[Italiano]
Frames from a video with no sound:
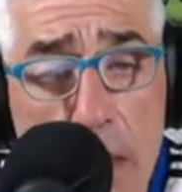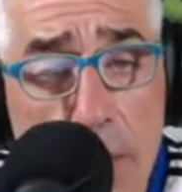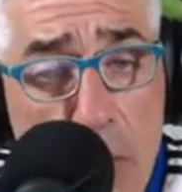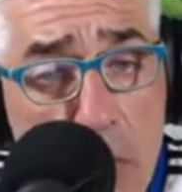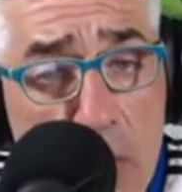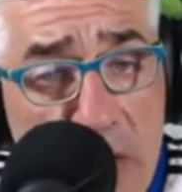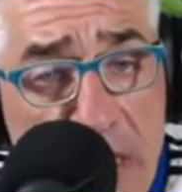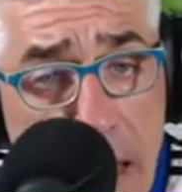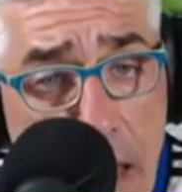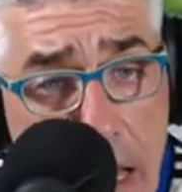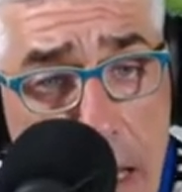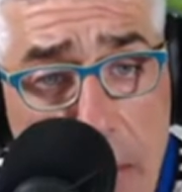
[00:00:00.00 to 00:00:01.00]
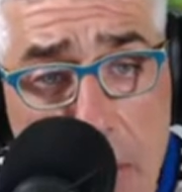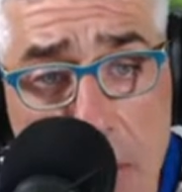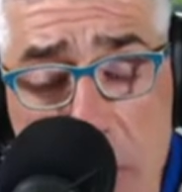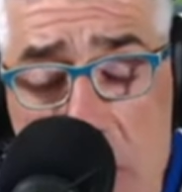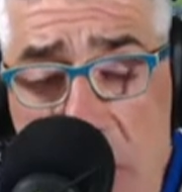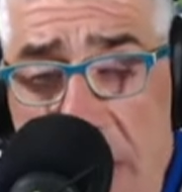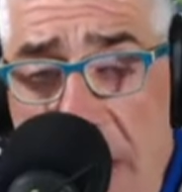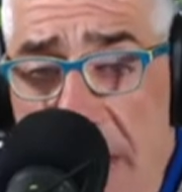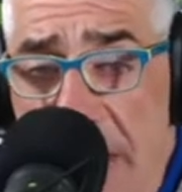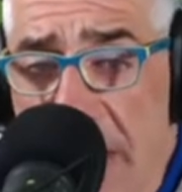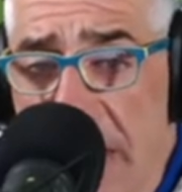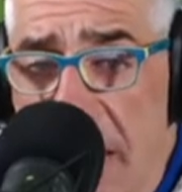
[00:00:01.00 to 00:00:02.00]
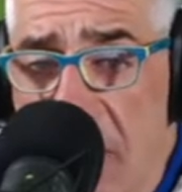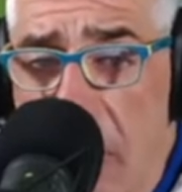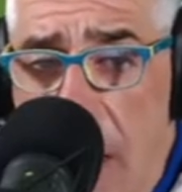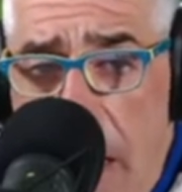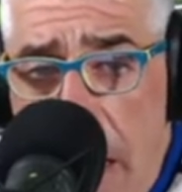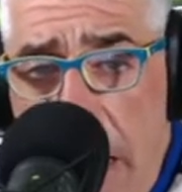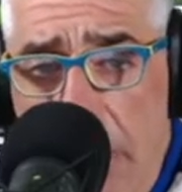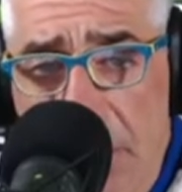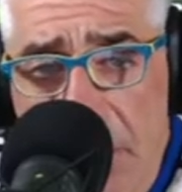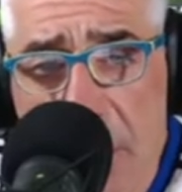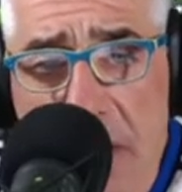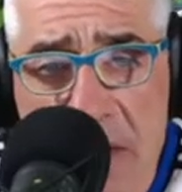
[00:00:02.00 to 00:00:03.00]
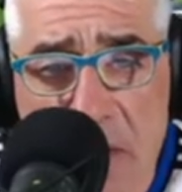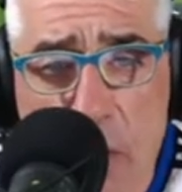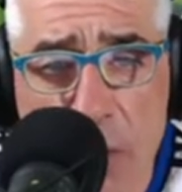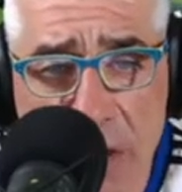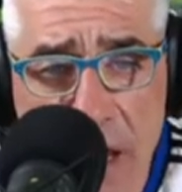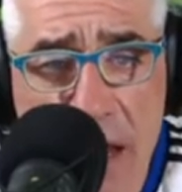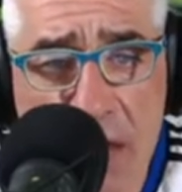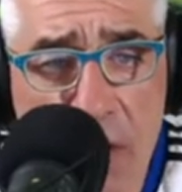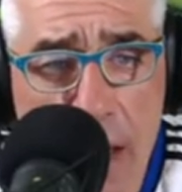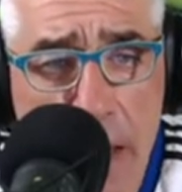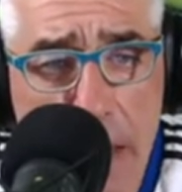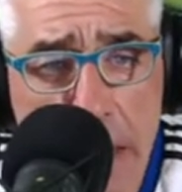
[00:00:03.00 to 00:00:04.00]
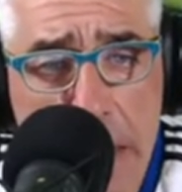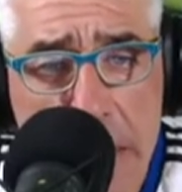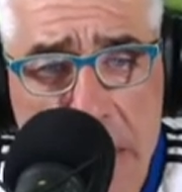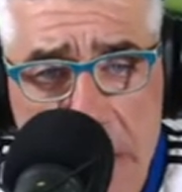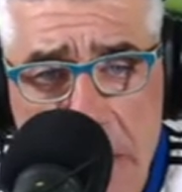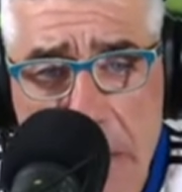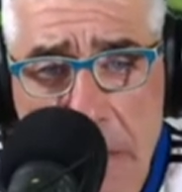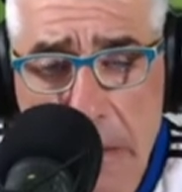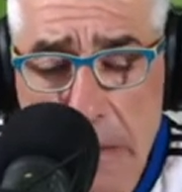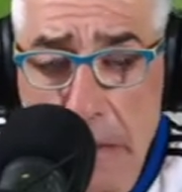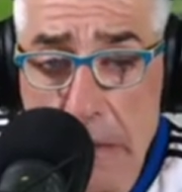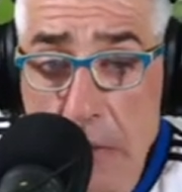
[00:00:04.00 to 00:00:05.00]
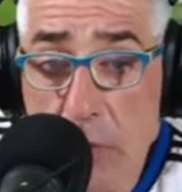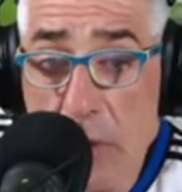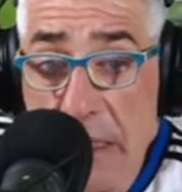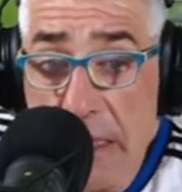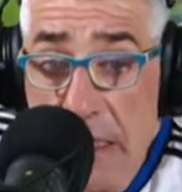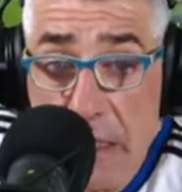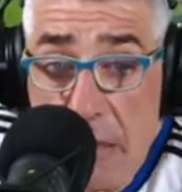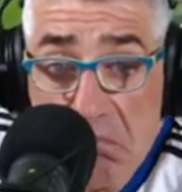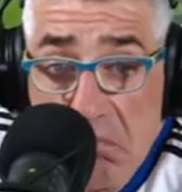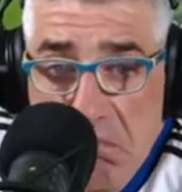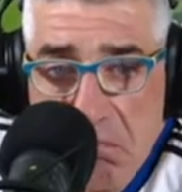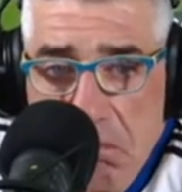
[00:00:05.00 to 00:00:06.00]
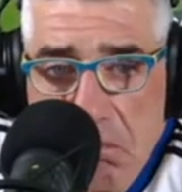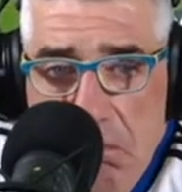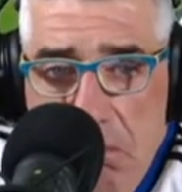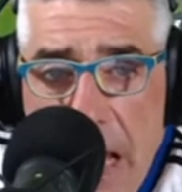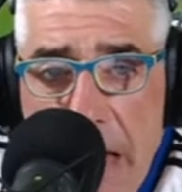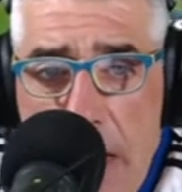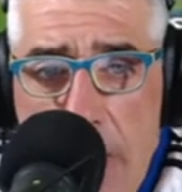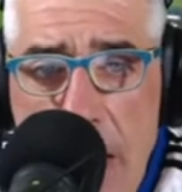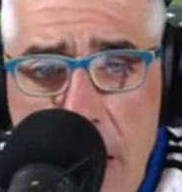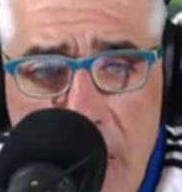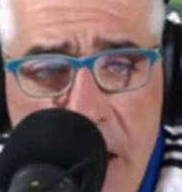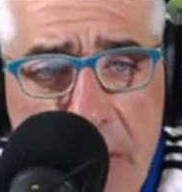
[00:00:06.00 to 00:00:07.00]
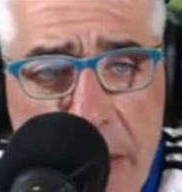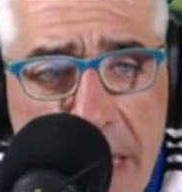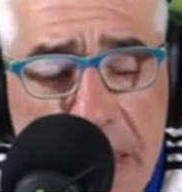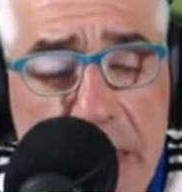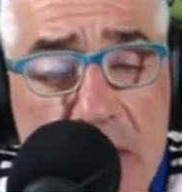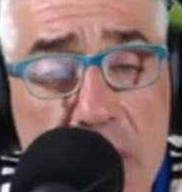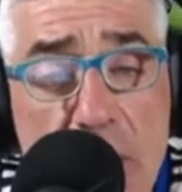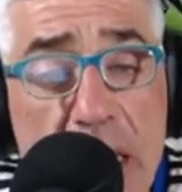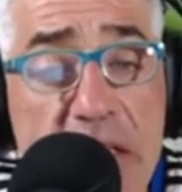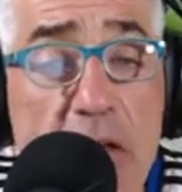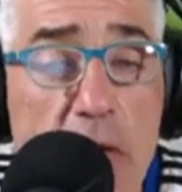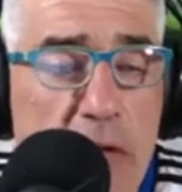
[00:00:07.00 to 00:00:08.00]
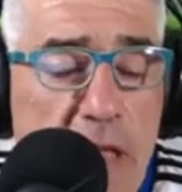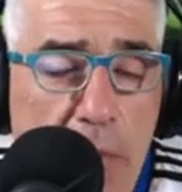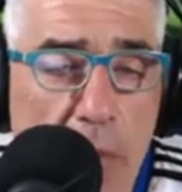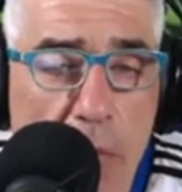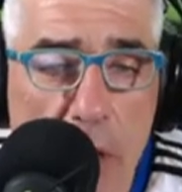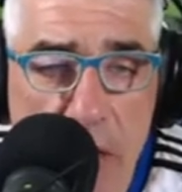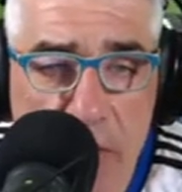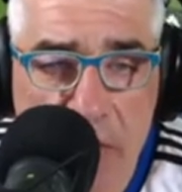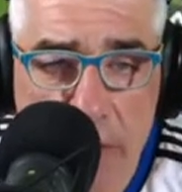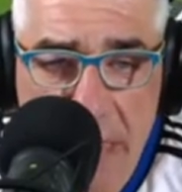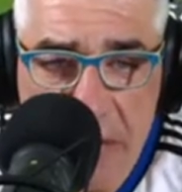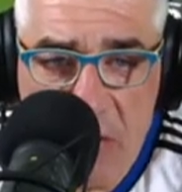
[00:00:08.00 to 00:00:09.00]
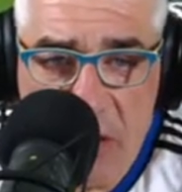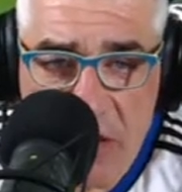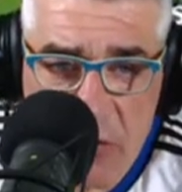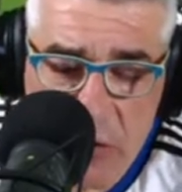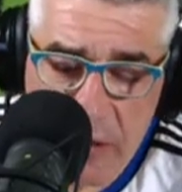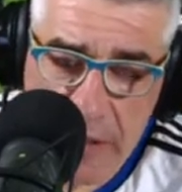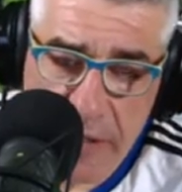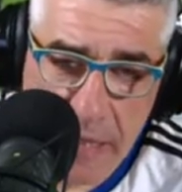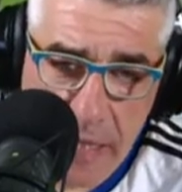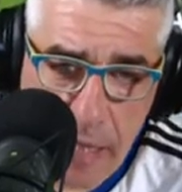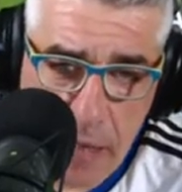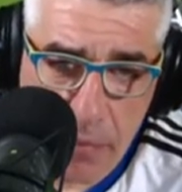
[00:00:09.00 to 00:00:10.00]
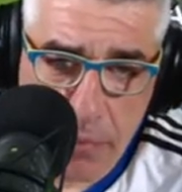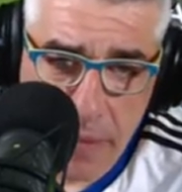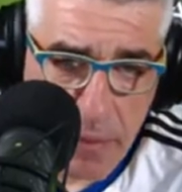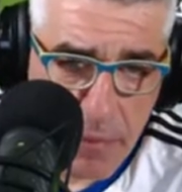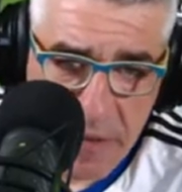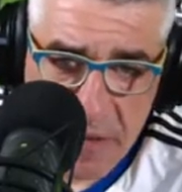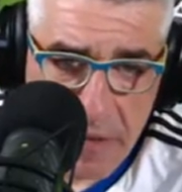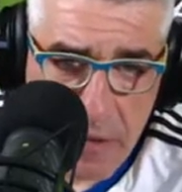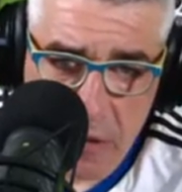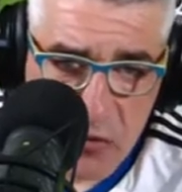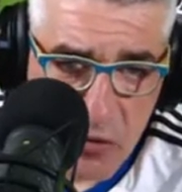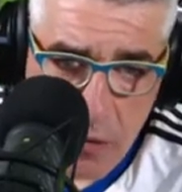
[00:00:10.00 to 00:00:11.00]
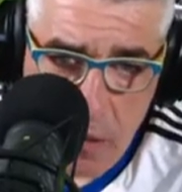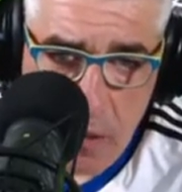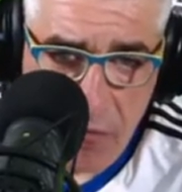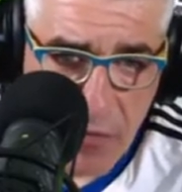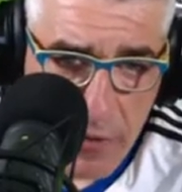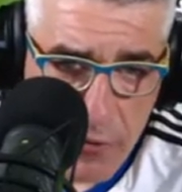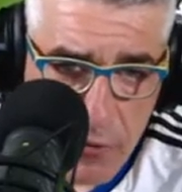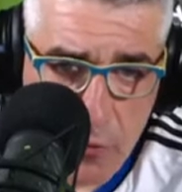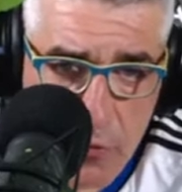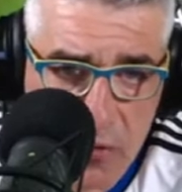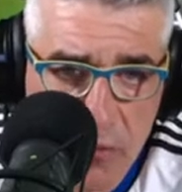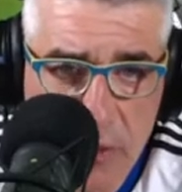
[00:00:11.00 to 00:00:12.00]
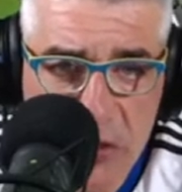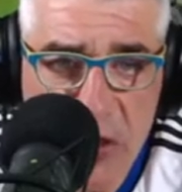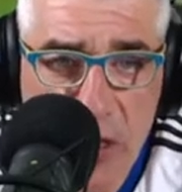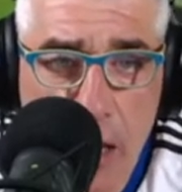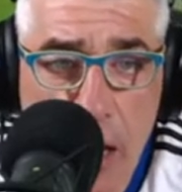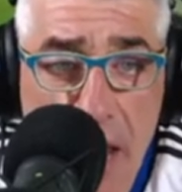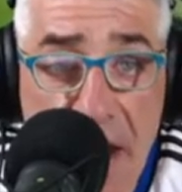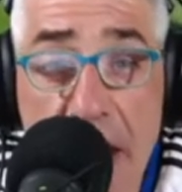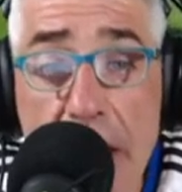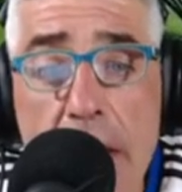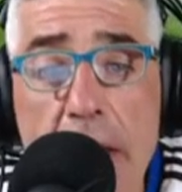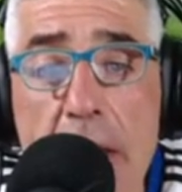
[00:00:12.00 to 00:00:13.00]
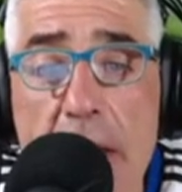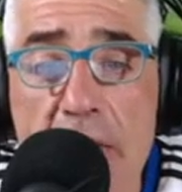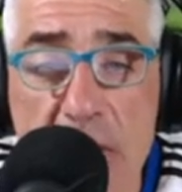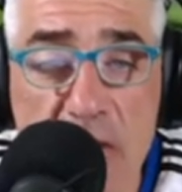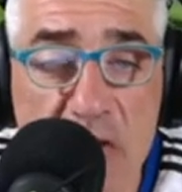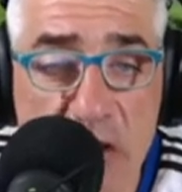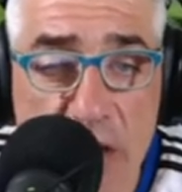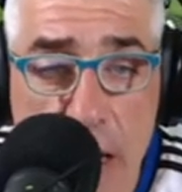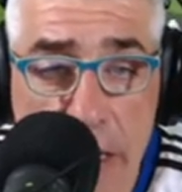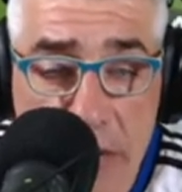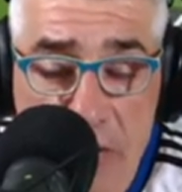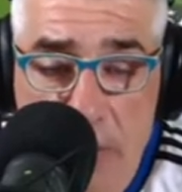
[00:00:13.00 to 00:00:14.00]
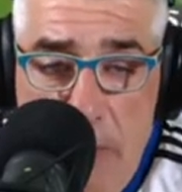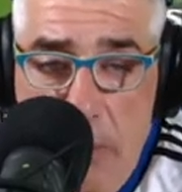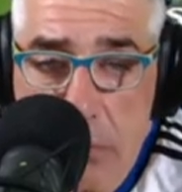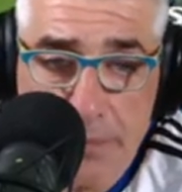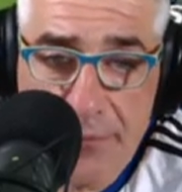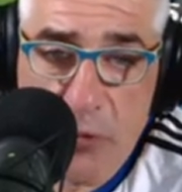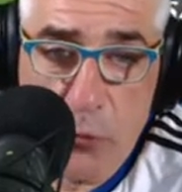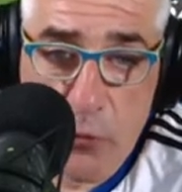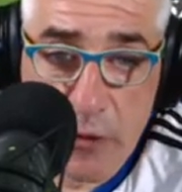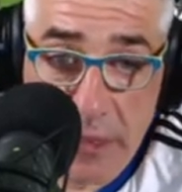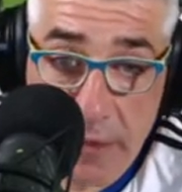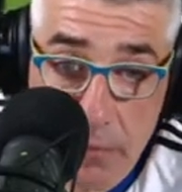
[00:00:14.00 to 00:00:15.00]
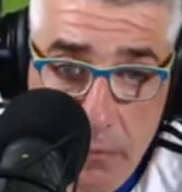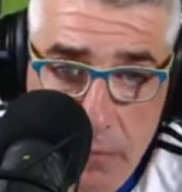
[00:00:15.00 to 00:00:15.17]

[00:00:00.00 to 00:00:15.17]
pronta, ecco, pronta, reattiva, scorreva. Quindi bella, bella veramente. Insomma, nel secondo tempo poi ovviamente ci sono stati i cambi, Mister D'Angelo ha fatto insomma girare, ha fatto girare insomma tutti